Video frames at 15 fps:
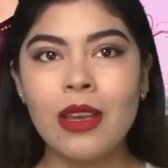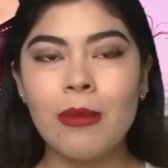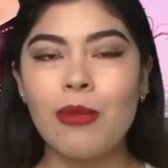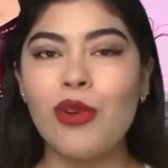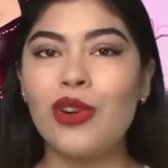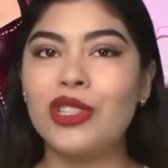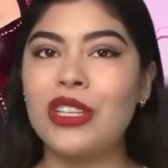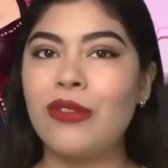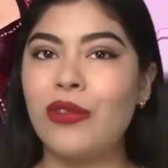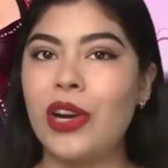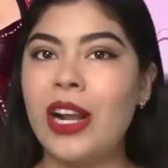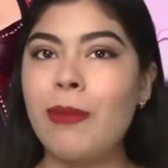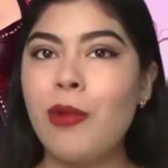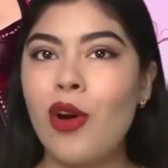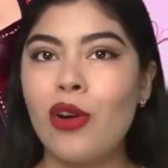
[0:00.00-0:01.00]
Por si
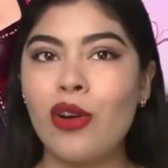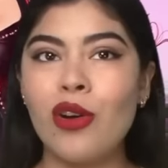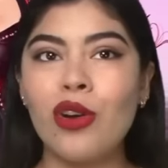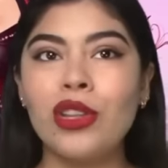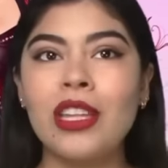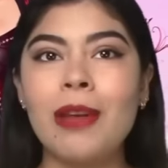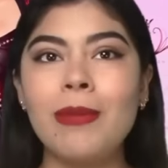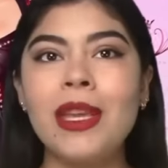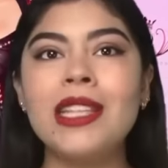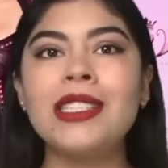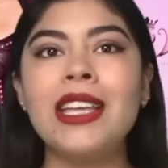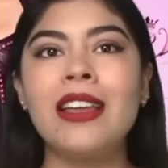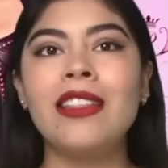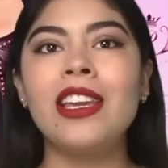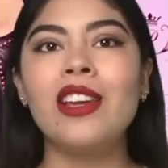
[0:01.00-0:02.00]
fuera poco, también
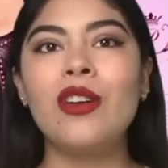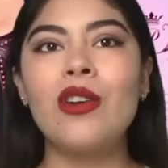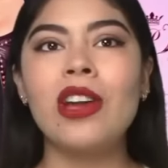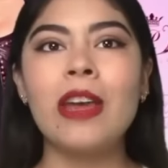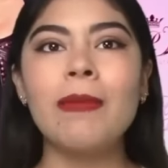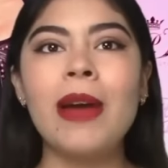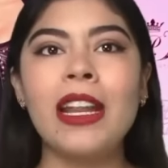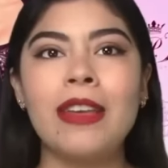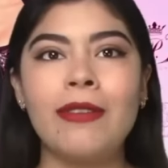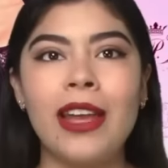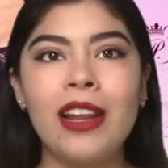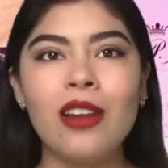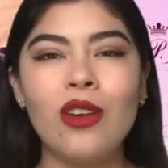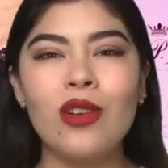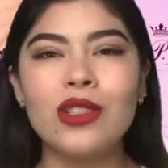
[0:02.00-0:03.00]
se dijo que
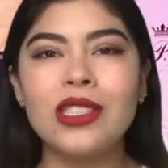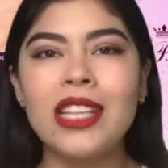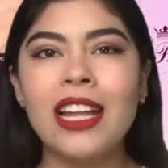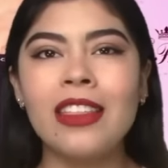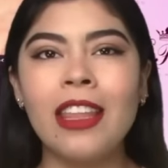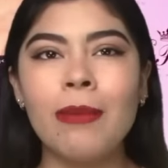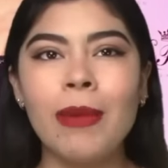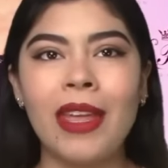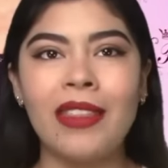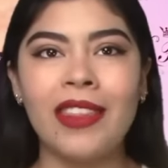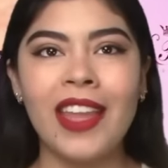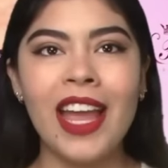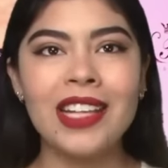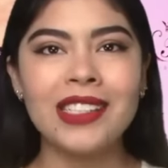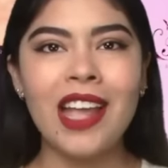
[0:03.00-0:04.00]
Maribel
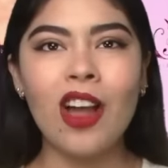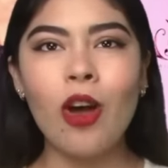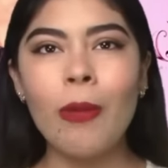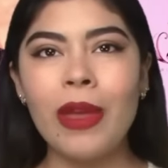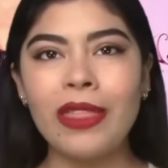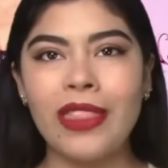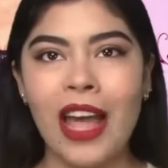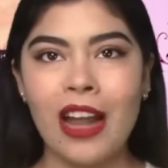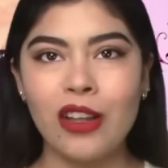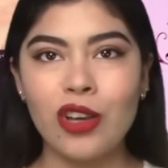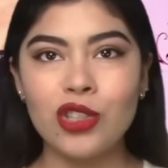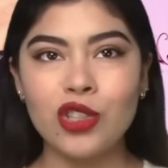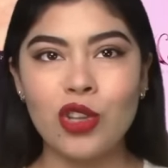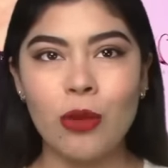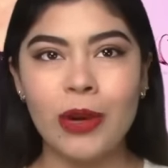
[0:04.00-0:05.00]
constantemente hacía
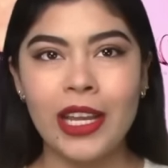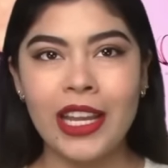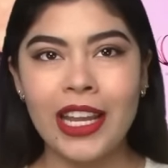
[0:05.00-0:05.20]
comentarios sobre